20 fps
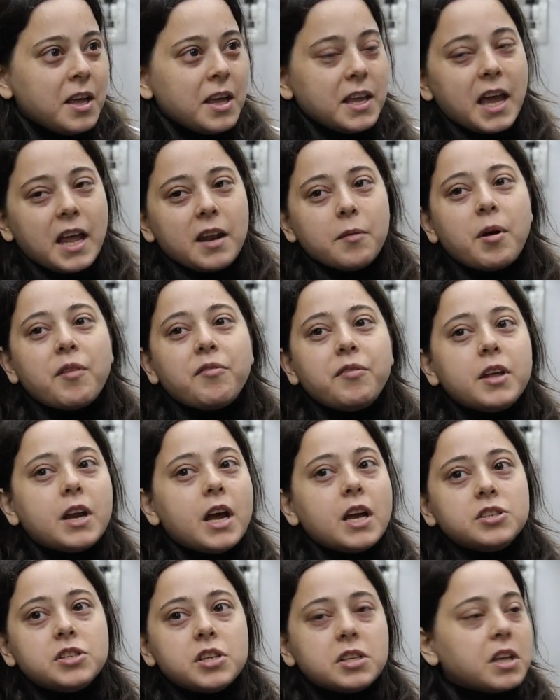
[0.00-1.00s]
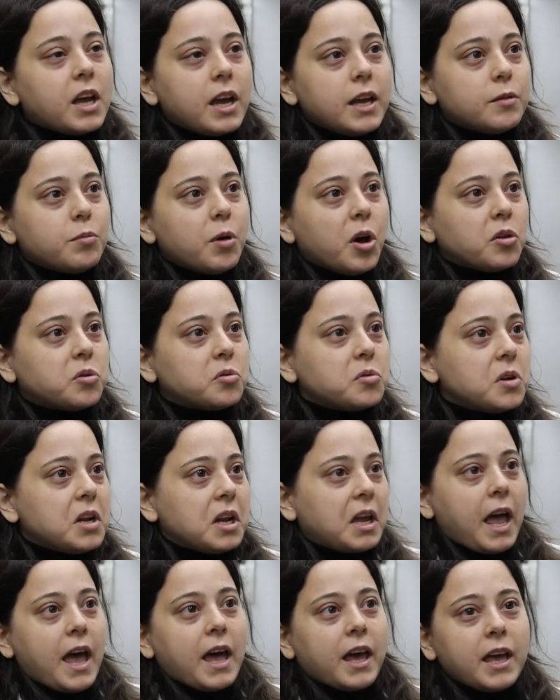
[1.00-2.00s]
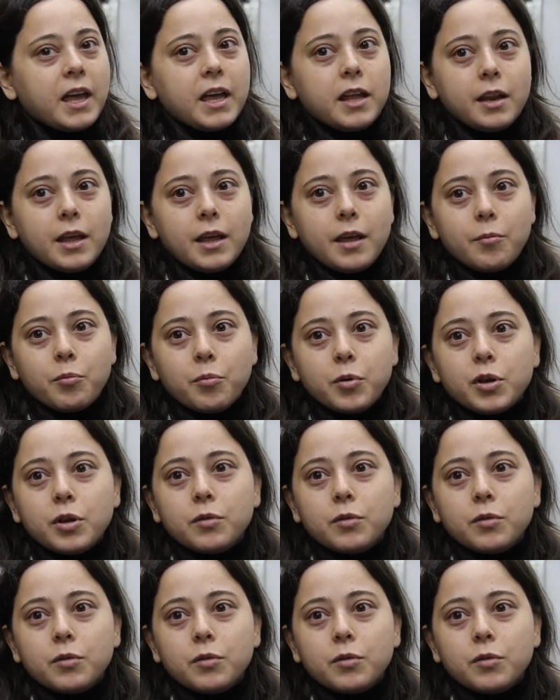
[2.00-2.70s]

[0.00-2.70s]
يعني ما في رهجة عيد بحطوا لك أغاني